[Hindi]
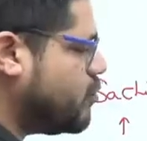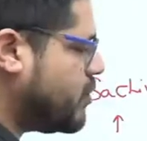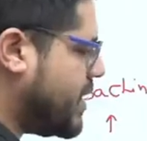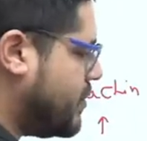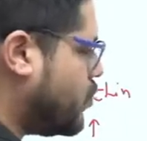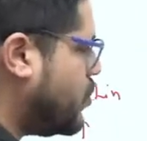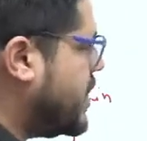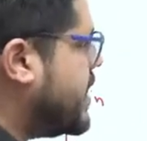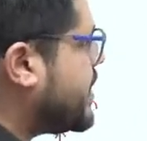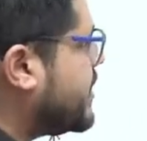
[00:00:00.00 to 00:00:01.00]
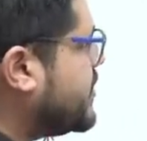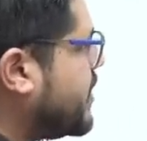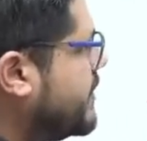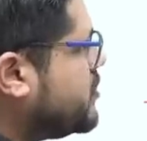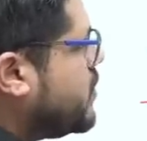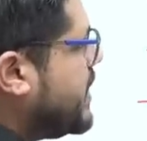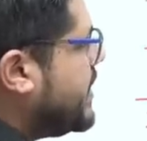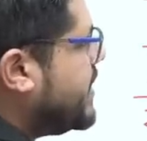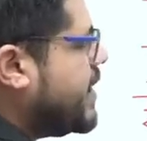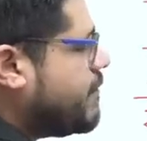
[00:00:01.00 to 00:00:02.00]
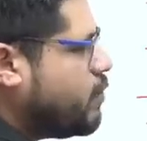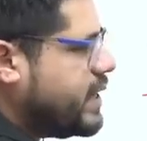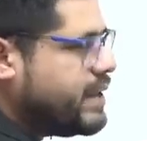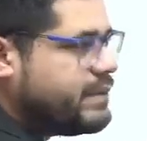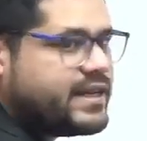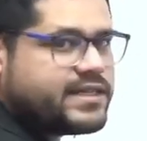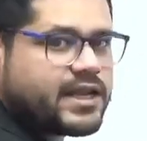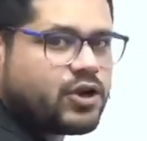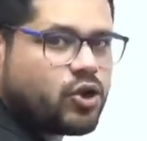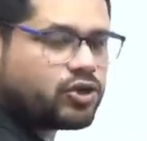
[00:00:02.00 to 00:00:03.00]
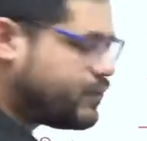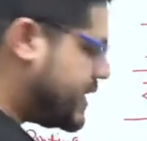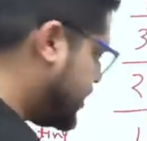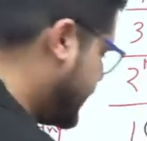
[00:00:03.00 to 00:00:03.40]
हो गया हमको कि द्रविड जो है वो एबीडी से नॉर्थ वेस्ट